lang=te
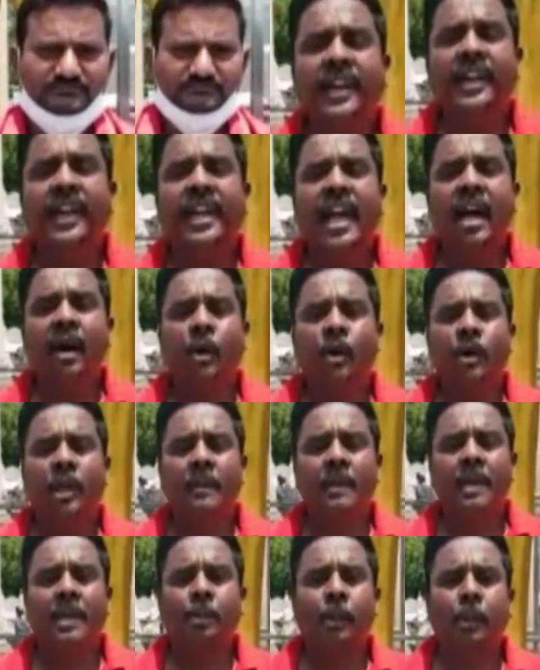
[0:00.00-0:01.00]
ఇండియా
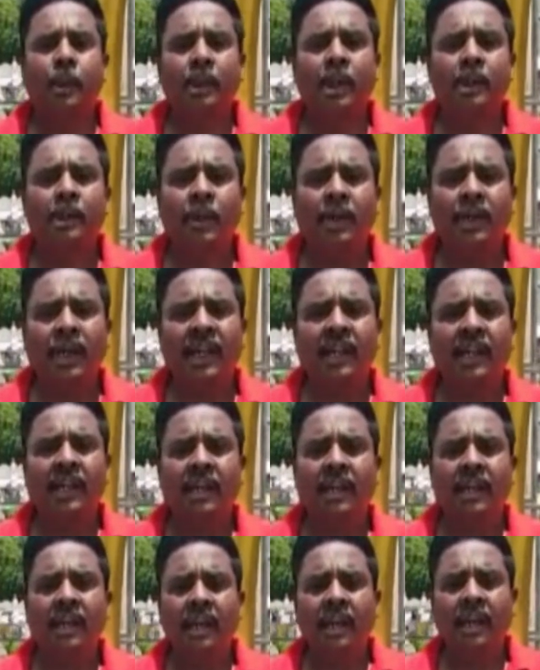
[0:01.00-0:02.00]
ఉద్యమ స్ఫూర్తితోటి
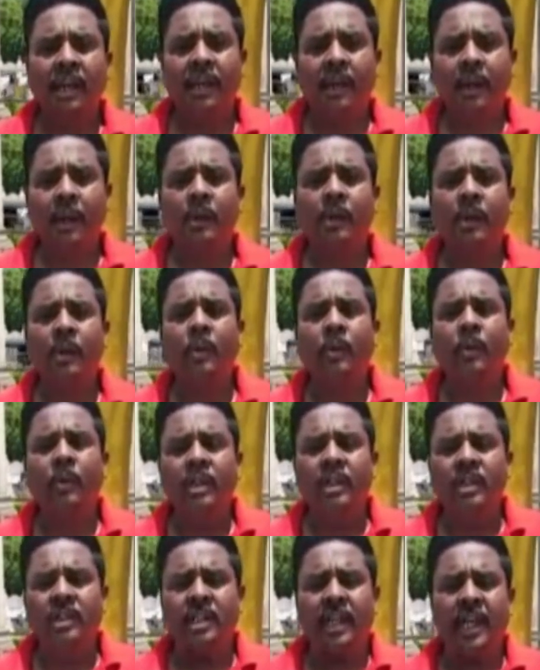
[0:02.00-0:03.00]
ఈరోజు
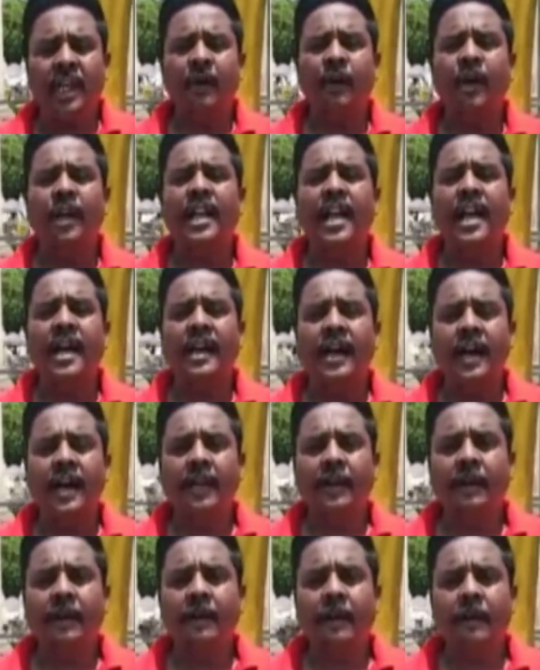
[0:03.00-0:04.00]
సేవ్ ఇండియా
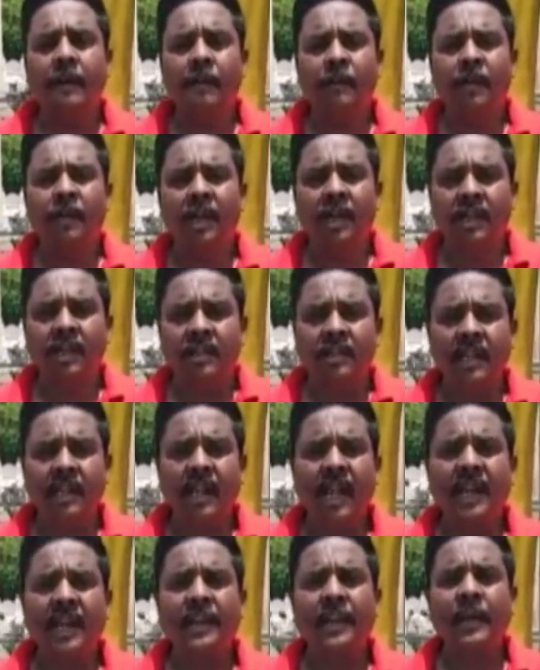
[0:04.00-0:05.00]
కార్యక్రమం
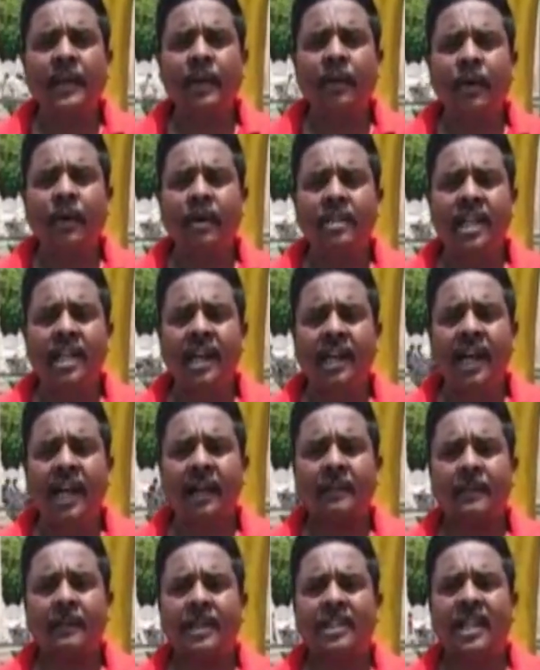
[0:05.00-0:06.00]
సిఐటియు వ్యవసాయ
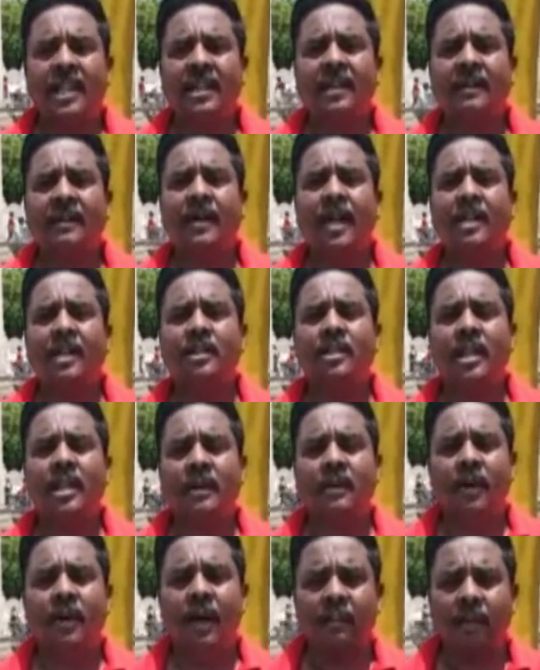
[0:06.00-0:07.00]
కార్మిక సంఘం రైతు
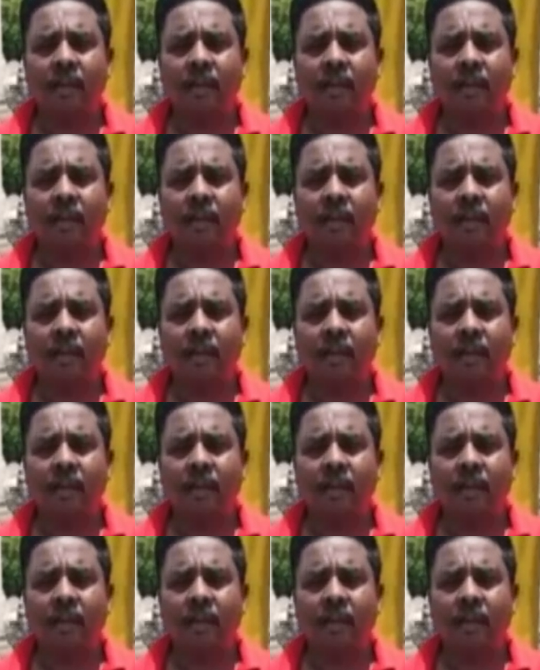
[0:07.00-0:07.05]
సంఘం